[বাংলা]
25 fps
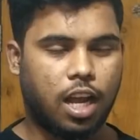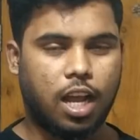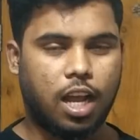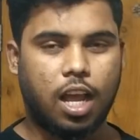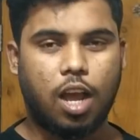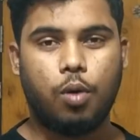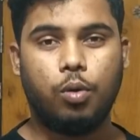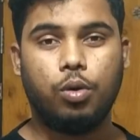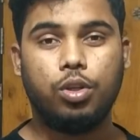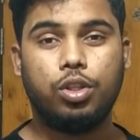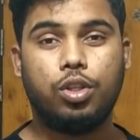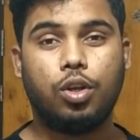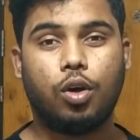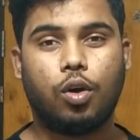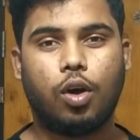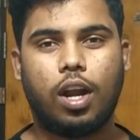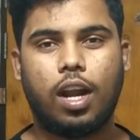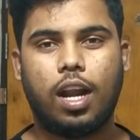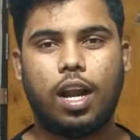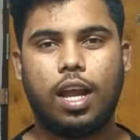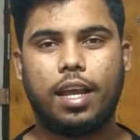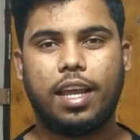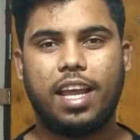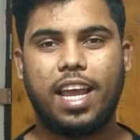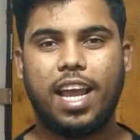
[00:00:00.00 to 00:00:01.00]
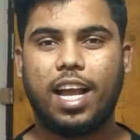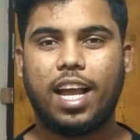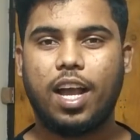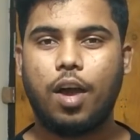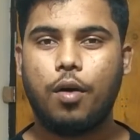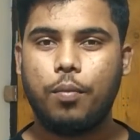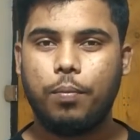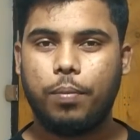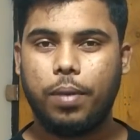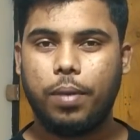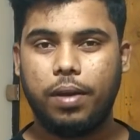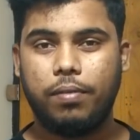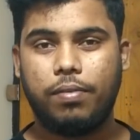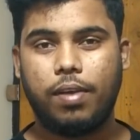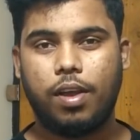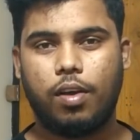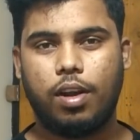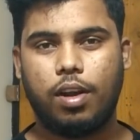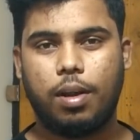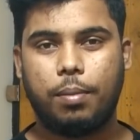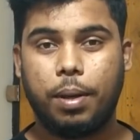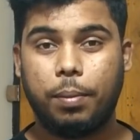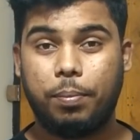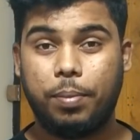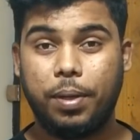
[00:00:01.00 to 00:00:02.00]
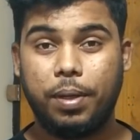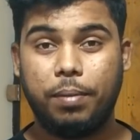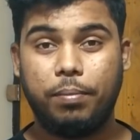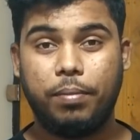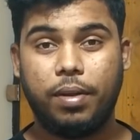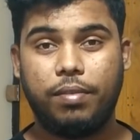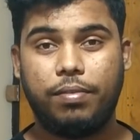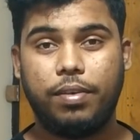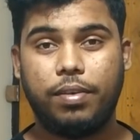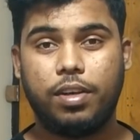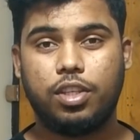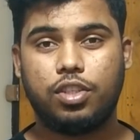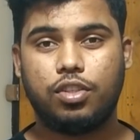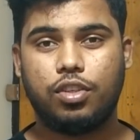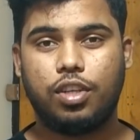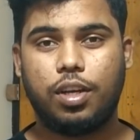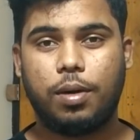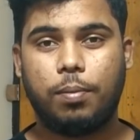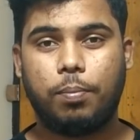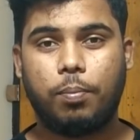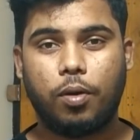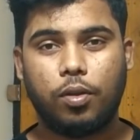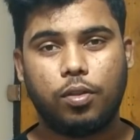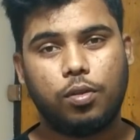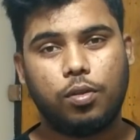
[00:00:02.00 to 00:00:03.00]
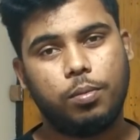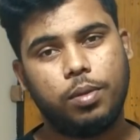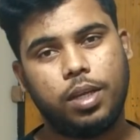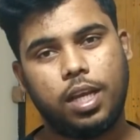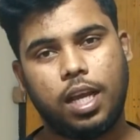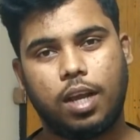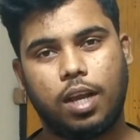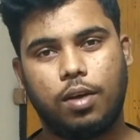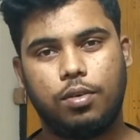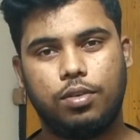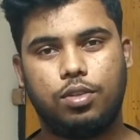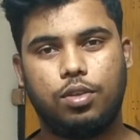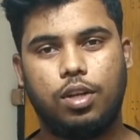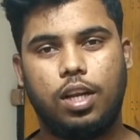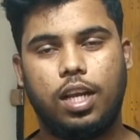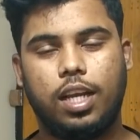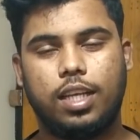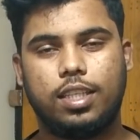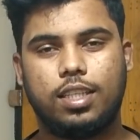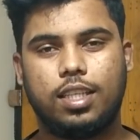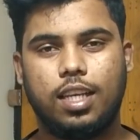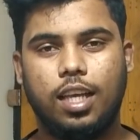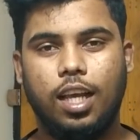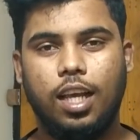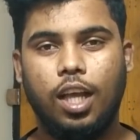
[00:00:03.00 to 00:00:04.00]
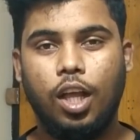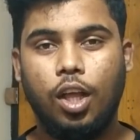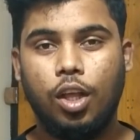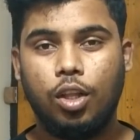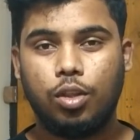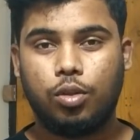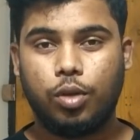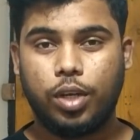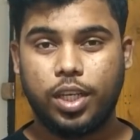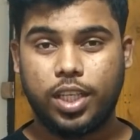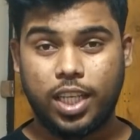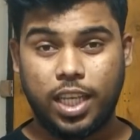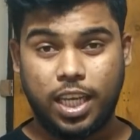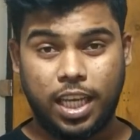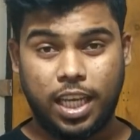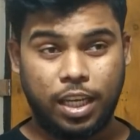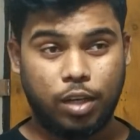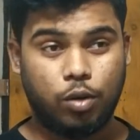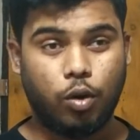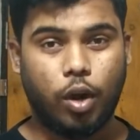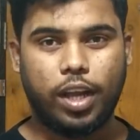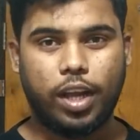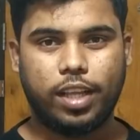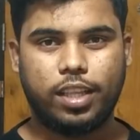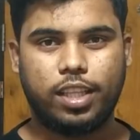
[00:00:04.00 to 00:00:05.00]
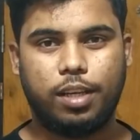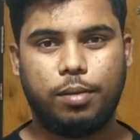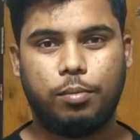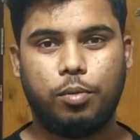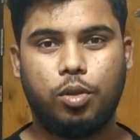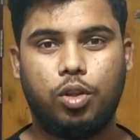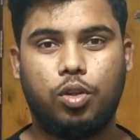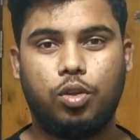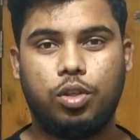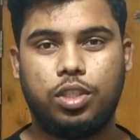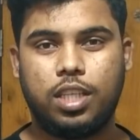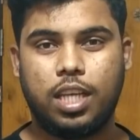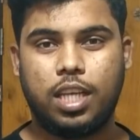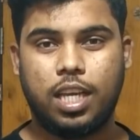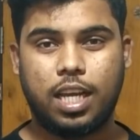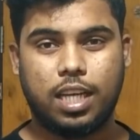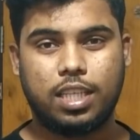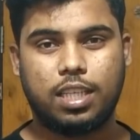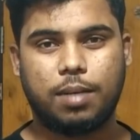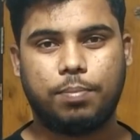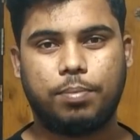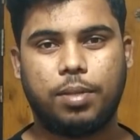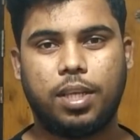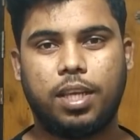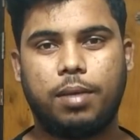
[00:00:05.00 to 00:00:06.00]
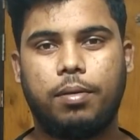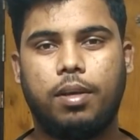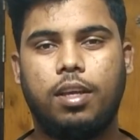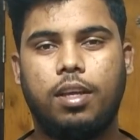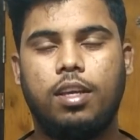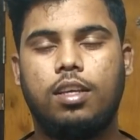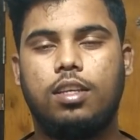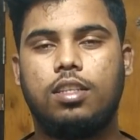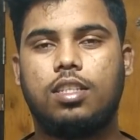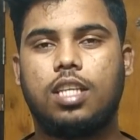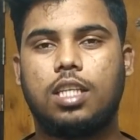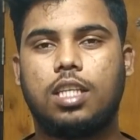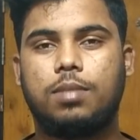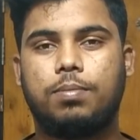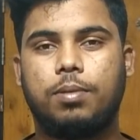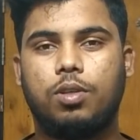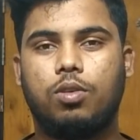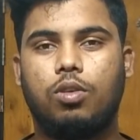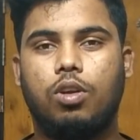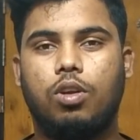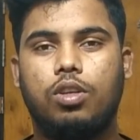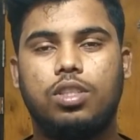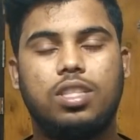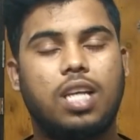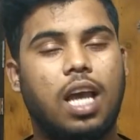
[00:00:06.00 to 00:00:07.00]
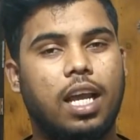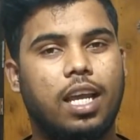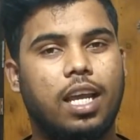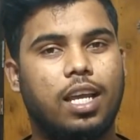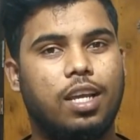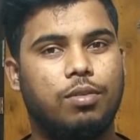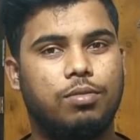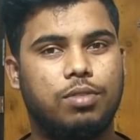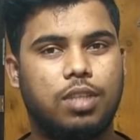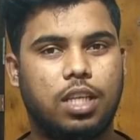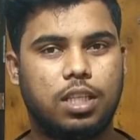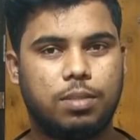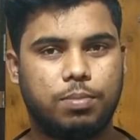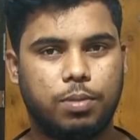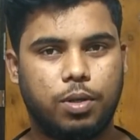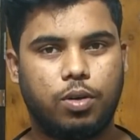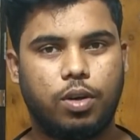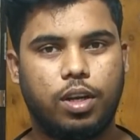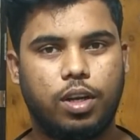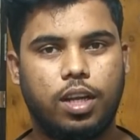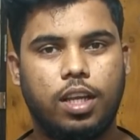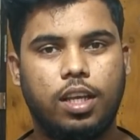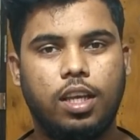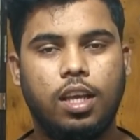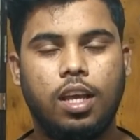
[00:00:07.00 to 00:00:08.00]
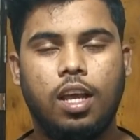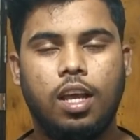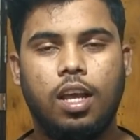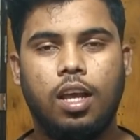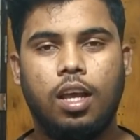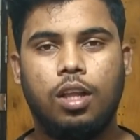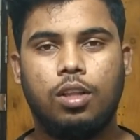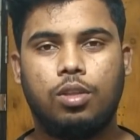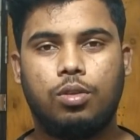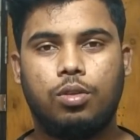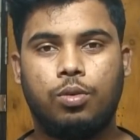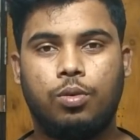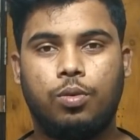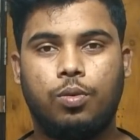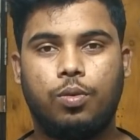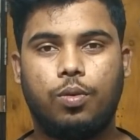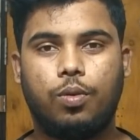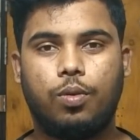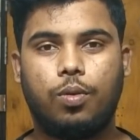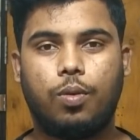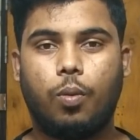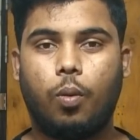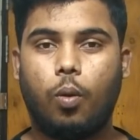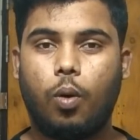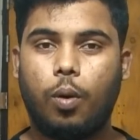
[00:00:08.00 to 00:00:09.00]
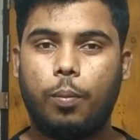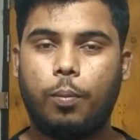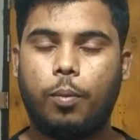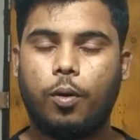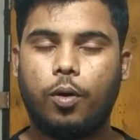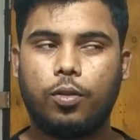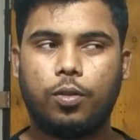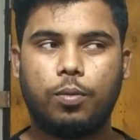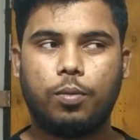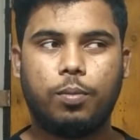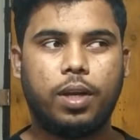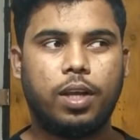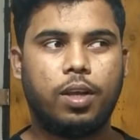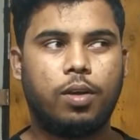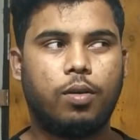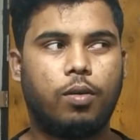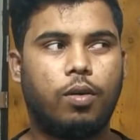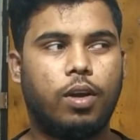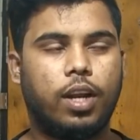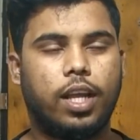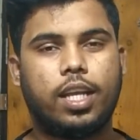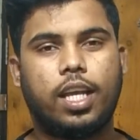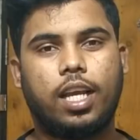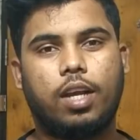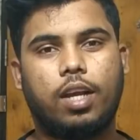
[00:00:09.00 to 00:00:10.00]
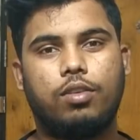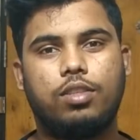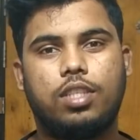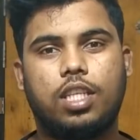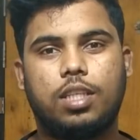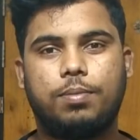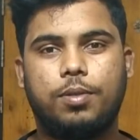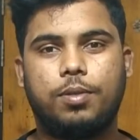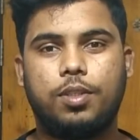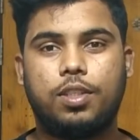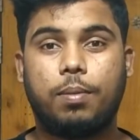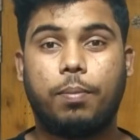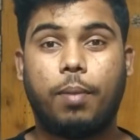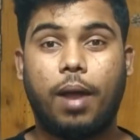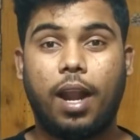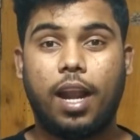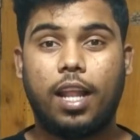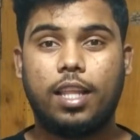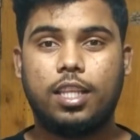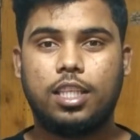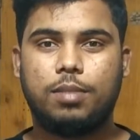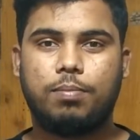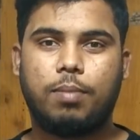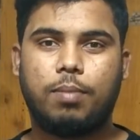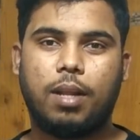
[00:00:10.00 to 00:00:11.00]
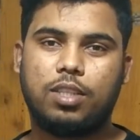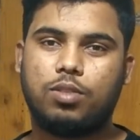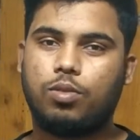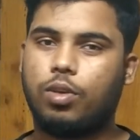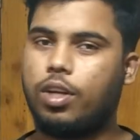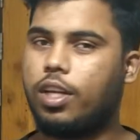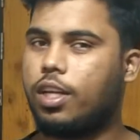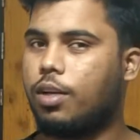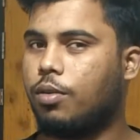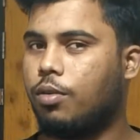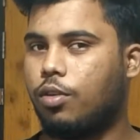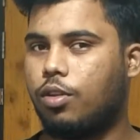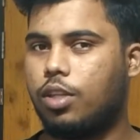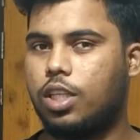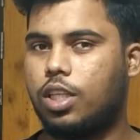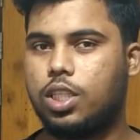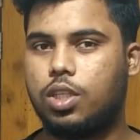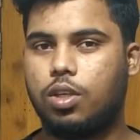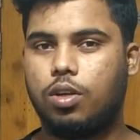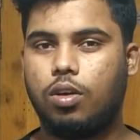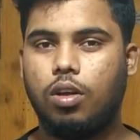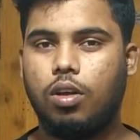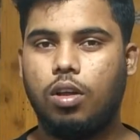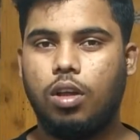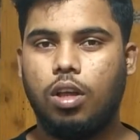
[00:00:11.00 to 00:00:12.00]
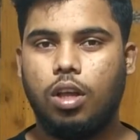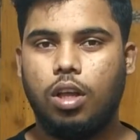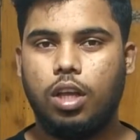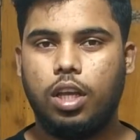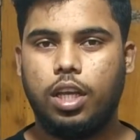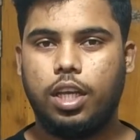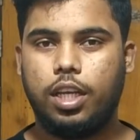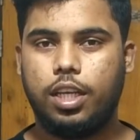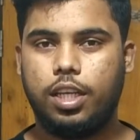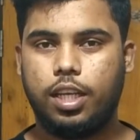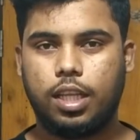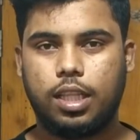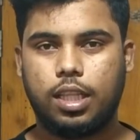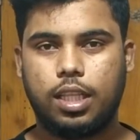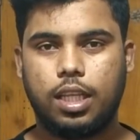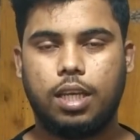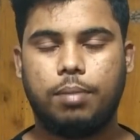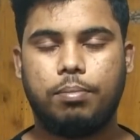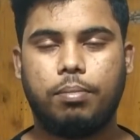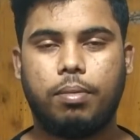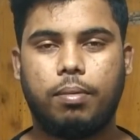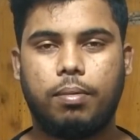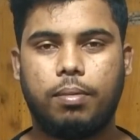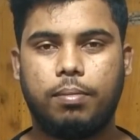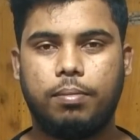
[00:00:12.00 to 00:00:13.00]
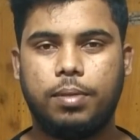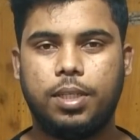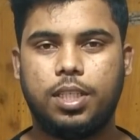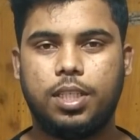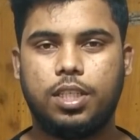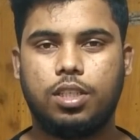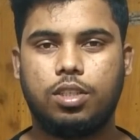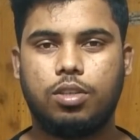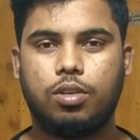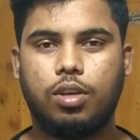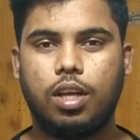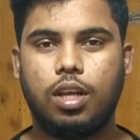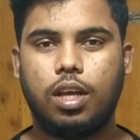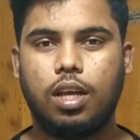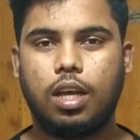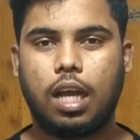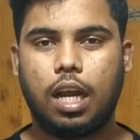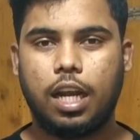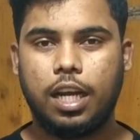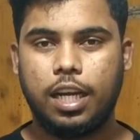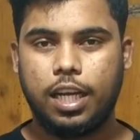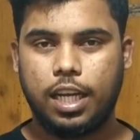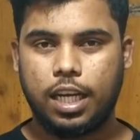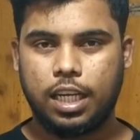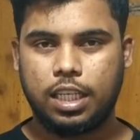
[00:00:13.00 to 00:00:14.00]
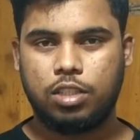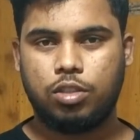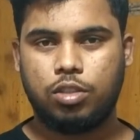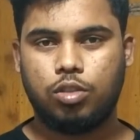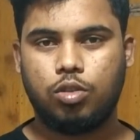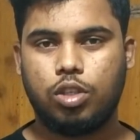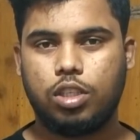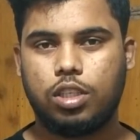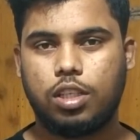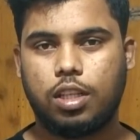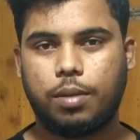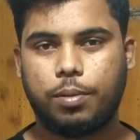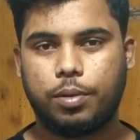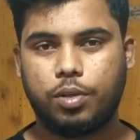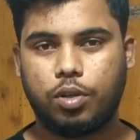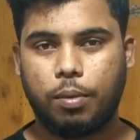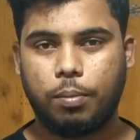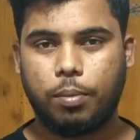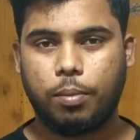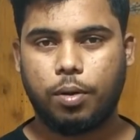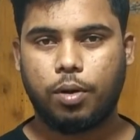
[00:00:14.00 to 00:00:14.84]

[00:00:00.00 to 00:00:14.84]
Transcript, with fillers: টাকা উইথড্র করার আগে অ্যাকাউন্ট ভেরিফাই হয় না মানে পিন ভেরিফিকেশনের প্রথমেই অ্যাকাউন্ট চলে গেছে তো এটা এই কয়েকদিনের মধ্যে হচ্ছে এক সপ্তাহে এই সাসপেন্ডগুলো হয়েছে আগে কেউ সাসপেন্ড হয় নাই তো বর্তমানে অনেক অ্যাকাউন্ট সাসপেন্ড হয়েছে বাংলাদেশ প্লাস অনেক অন্য দেশেও ইন্ডিয়াতে বিশেষ করে ইন্ডিয়ার কিছু জনের সাথে আমার